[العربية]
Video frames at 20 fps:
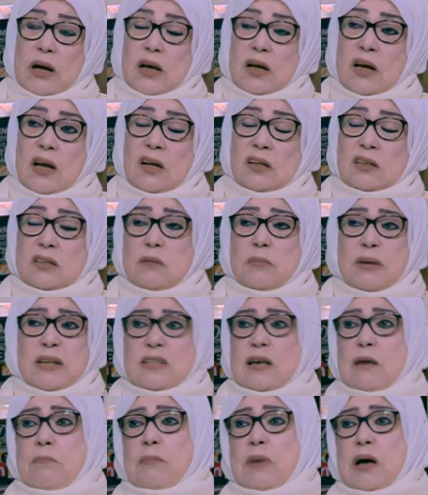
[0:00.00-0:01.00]
بخيل دي
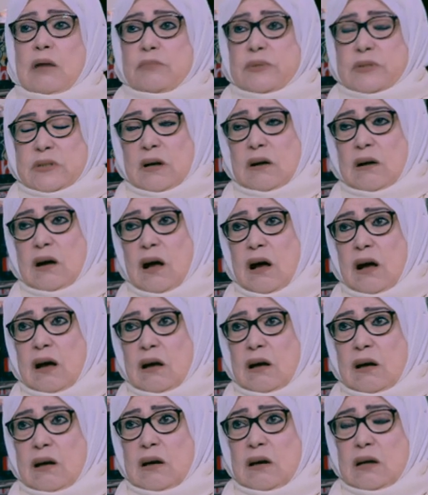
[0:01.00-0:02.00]
مذمه
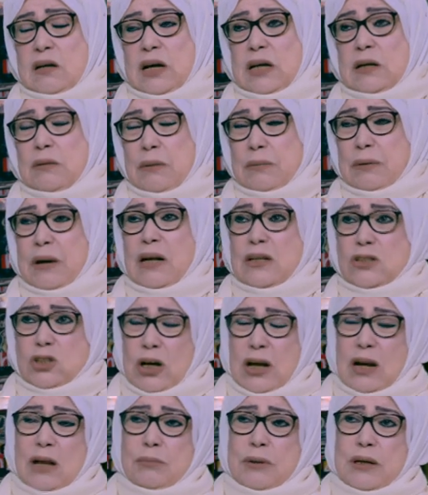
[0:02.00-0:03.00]
بصراحه آه، طبعا. يعني ما بيبخلش
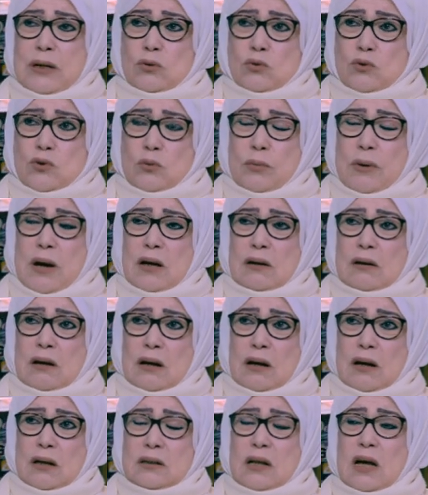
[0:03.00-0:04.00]
على بيته سبحان مم.
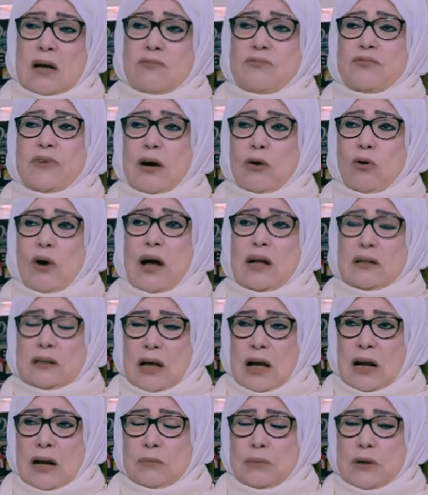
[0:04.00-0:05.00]
الله ده انفاقه
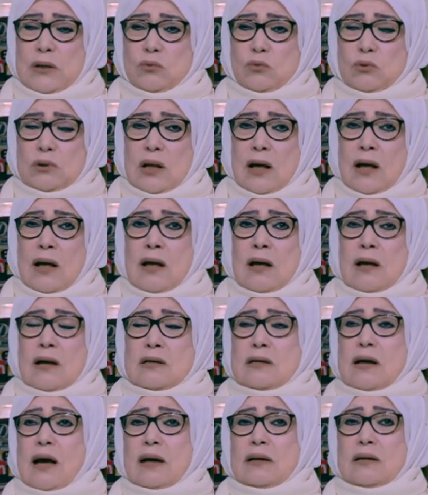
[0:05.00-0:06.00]
حتى على بيته ده
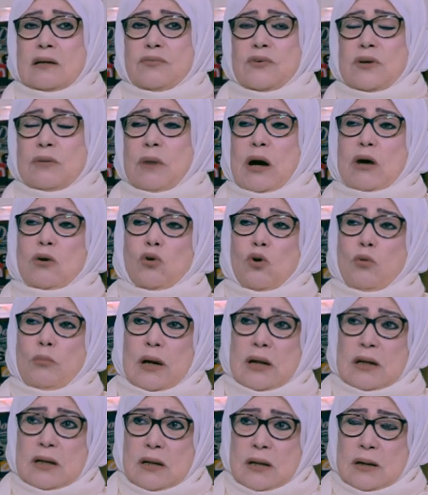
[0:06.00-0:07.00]
يعني في
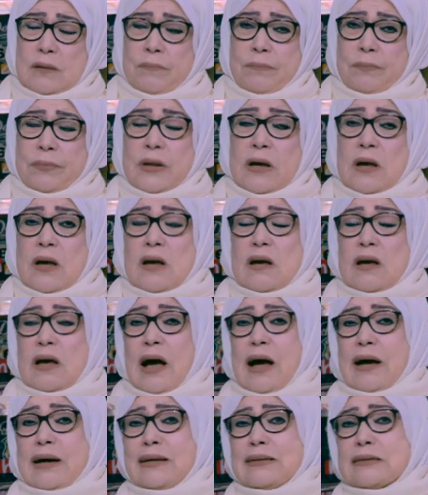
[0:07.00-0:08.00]
مكرمه ليه مم.
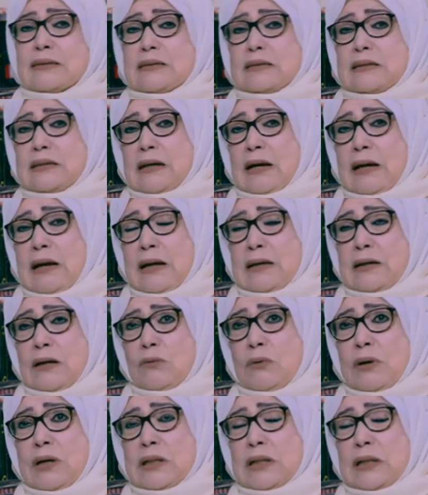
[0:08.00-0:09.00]
حاجات كتيره الحقيقه
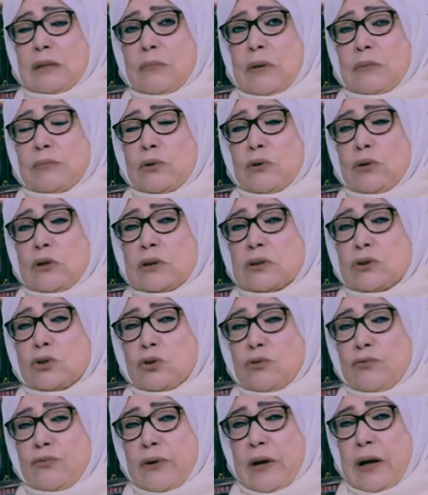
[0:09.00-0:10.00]
الواحد لما بيقعد
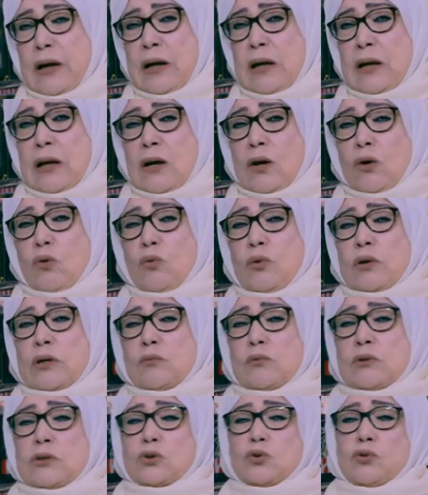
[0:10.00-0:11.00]
يشوفها
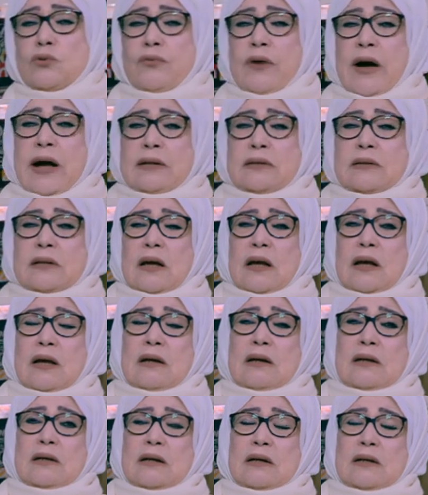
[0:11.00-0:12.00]
ويشوف حتى
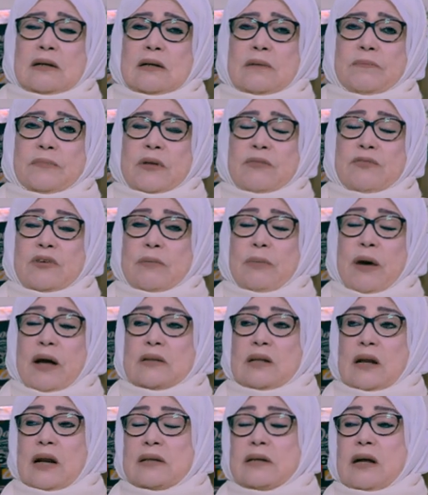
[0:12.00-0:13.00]
الـ الـ في
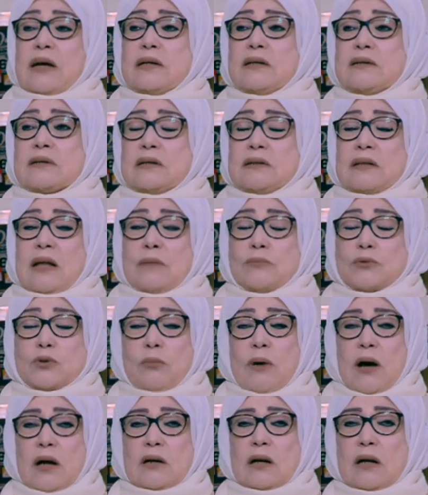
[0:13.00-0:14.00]
بعض قريت كتاب
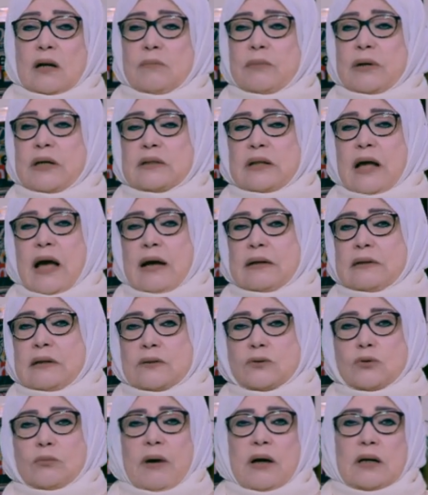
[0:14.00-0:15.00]
سبحان الله بقيت
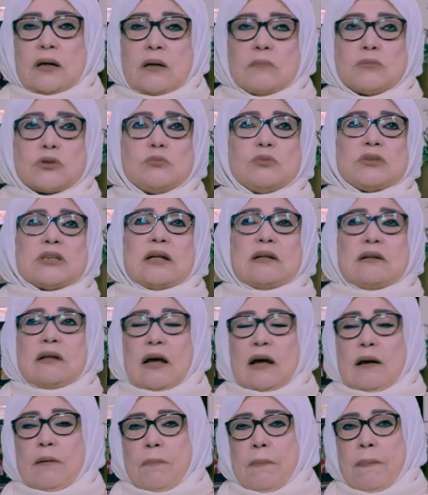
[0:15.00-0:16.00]
قاعده سبحان الله مش
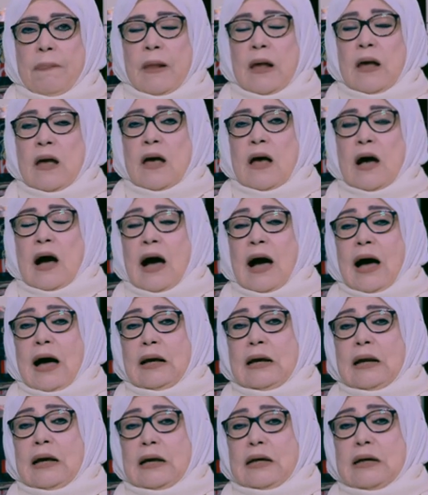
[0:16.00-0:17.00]
مصدقه
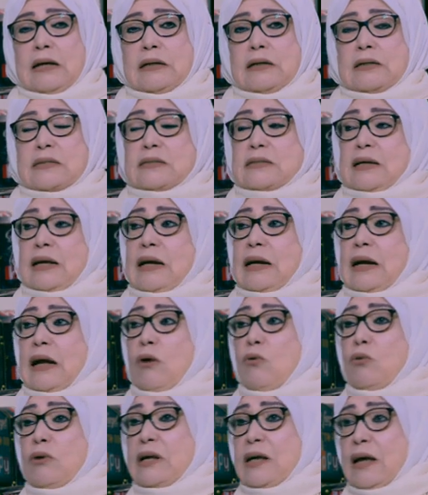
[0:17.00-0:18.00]
على ان ازاي
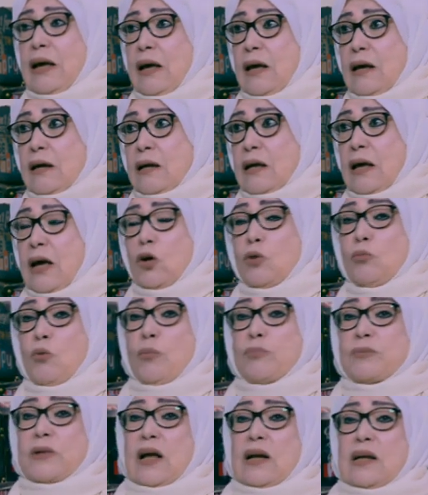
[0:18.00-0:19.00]
الاولياء كانوا
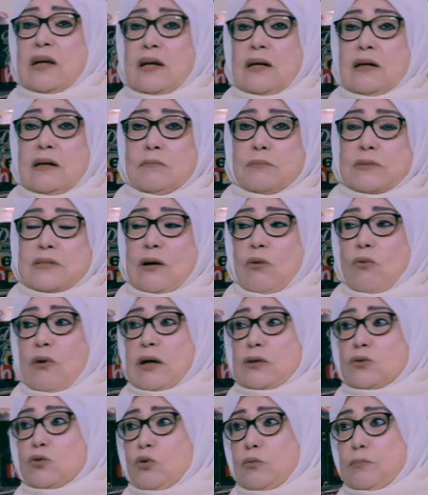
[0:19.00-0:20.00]
مبتلين
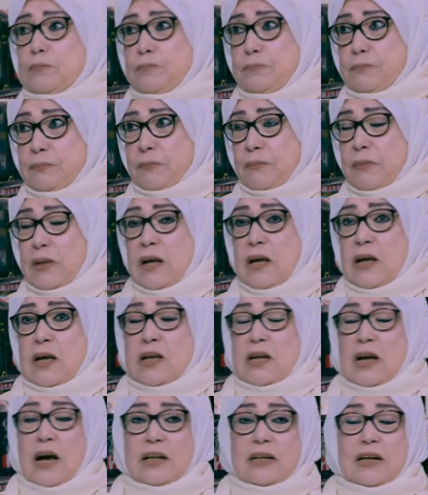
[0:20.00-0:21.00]
بزوجاتهم
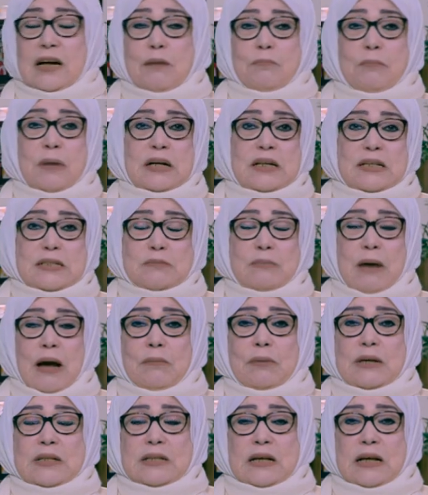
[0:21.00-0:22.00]
يعني لما
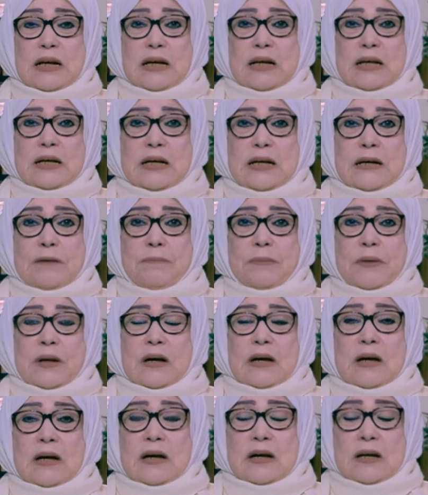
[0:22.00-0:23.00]
نسمع مثل
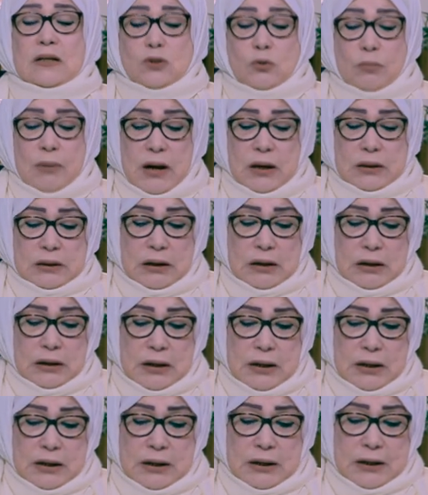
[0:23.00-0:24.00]
آه، سبحان
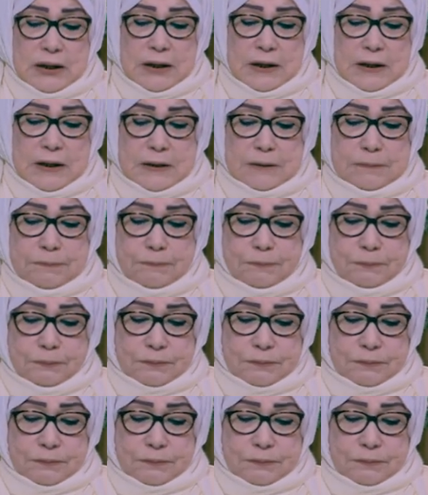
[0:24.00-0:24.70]
الله آه،